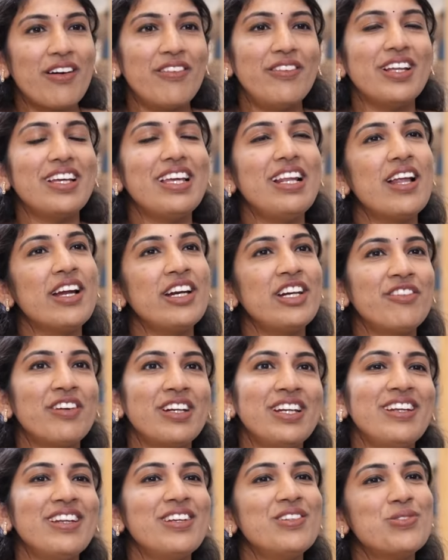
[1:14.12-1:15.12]
ఆవిడ
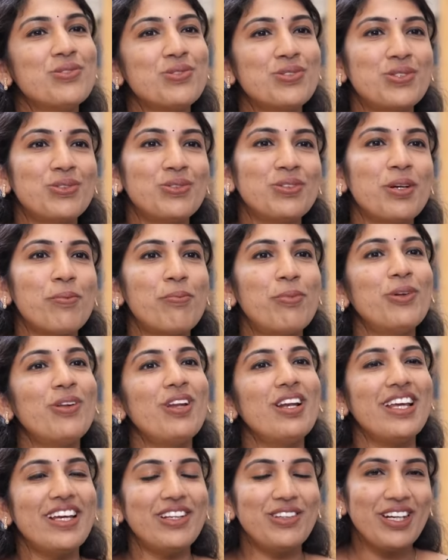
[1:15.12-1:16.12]
ఇలాంటివన్నీ నేను చూస్తూ ఉన్నప్పుడు
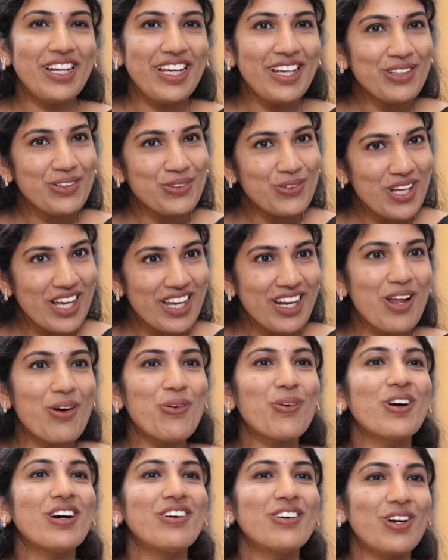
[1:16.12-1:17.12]
లేదు నేను కూడా ఇలా
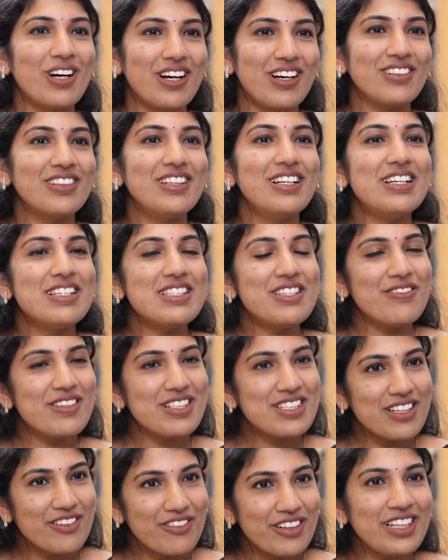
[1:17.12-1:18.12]
ఒక
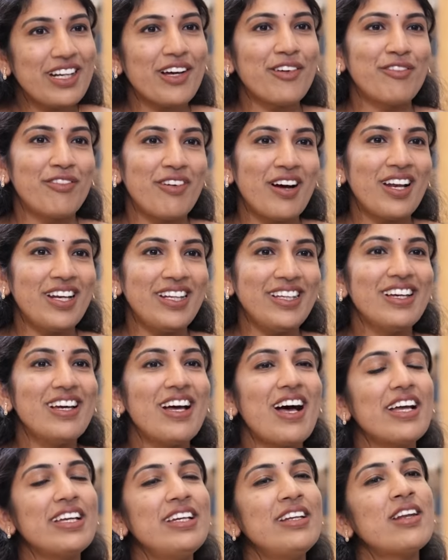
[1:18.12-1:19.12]
సివిల్ సర్వెంట్ అవ్వాలి
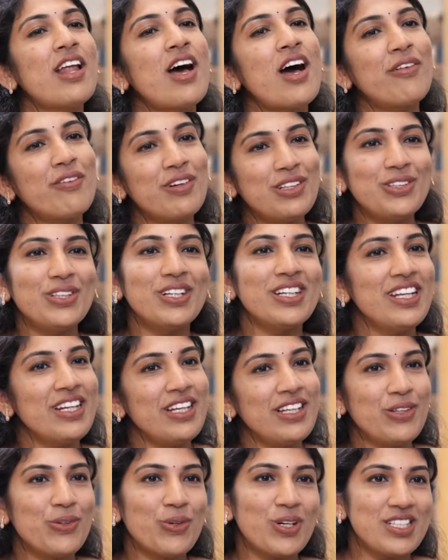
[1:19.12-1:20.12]
అయ్యి నా వంతుగా నేను
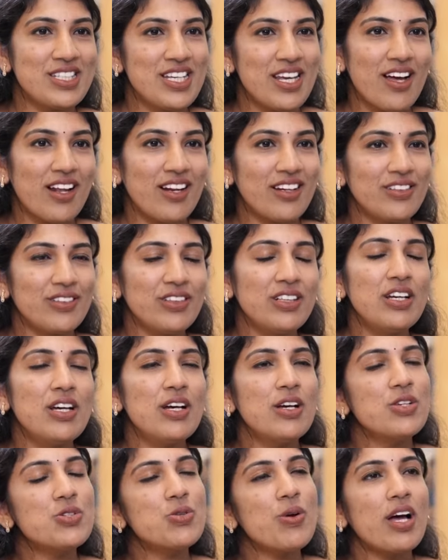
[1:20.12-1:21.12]
ఏదో ఒకటి చేయాలను
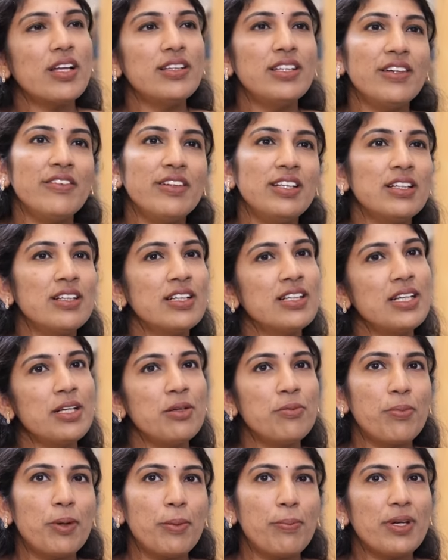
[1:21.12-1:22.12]
సో అదే విధంగా
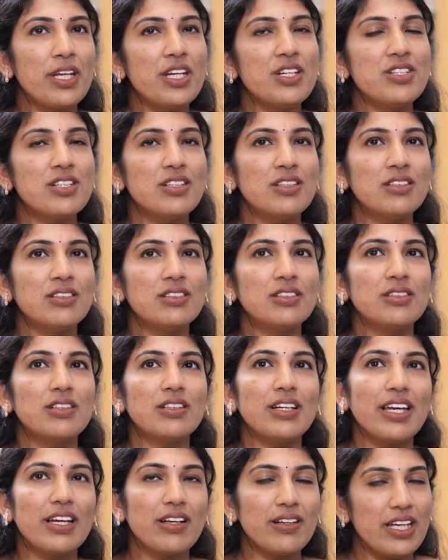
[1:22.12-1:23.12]
నేను ప్రిపరేషన్
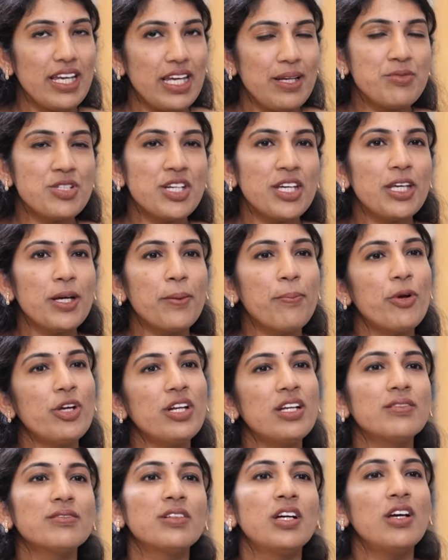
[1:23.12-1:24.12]
ఏం
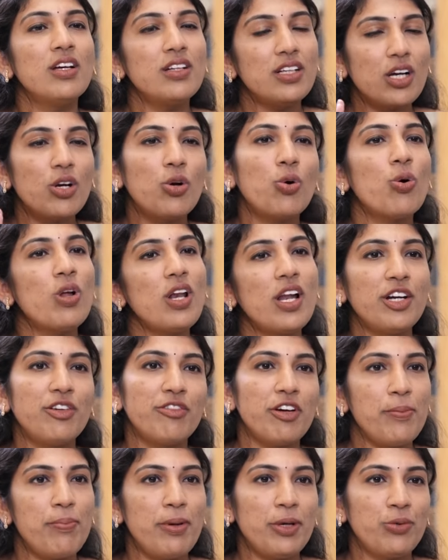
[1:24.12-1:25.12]
చెయ్యకపోయినా నా గోల్
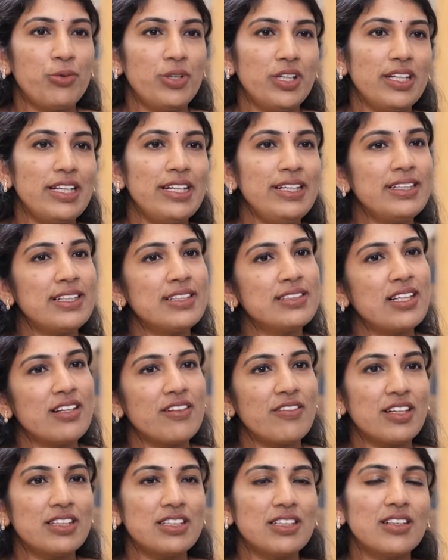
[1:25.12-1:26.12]
అటువైపే ఉంది ఇంటర్ hmm.
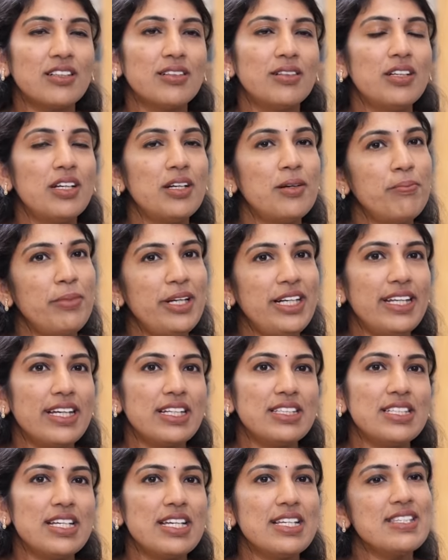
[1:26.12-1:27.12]
తర్వాత
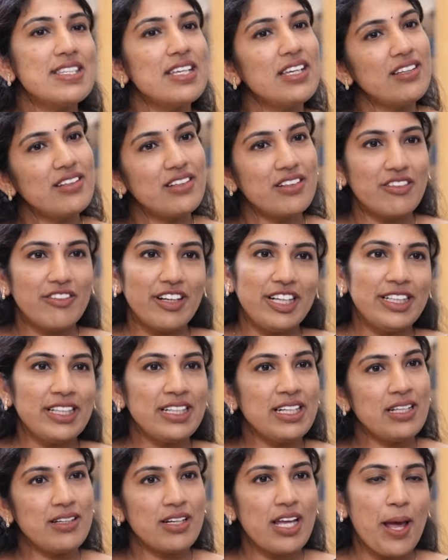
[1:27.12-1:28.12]
బీటెక్ చేసి
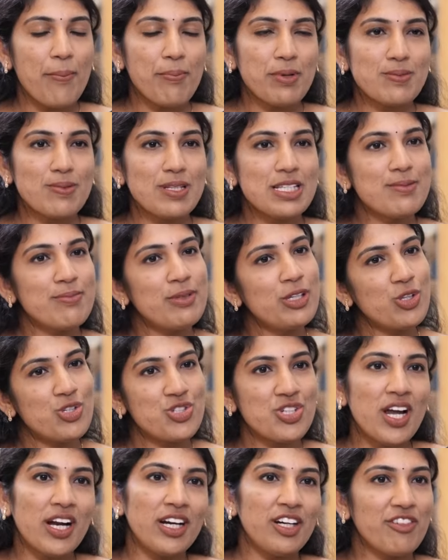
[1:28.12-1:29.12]
వెంటనే క్యాంపస్ ప్లేస్మెంట్
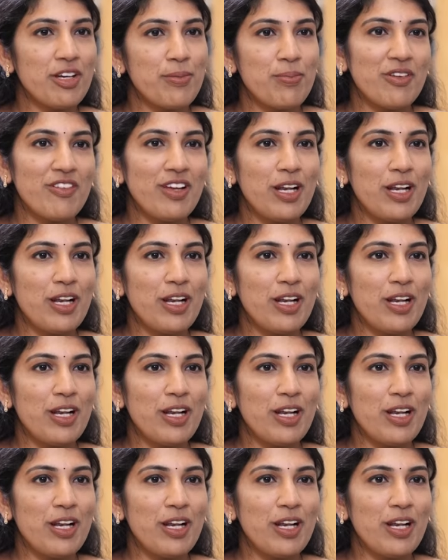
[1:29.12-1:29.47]
వచ్చినా అటువైపే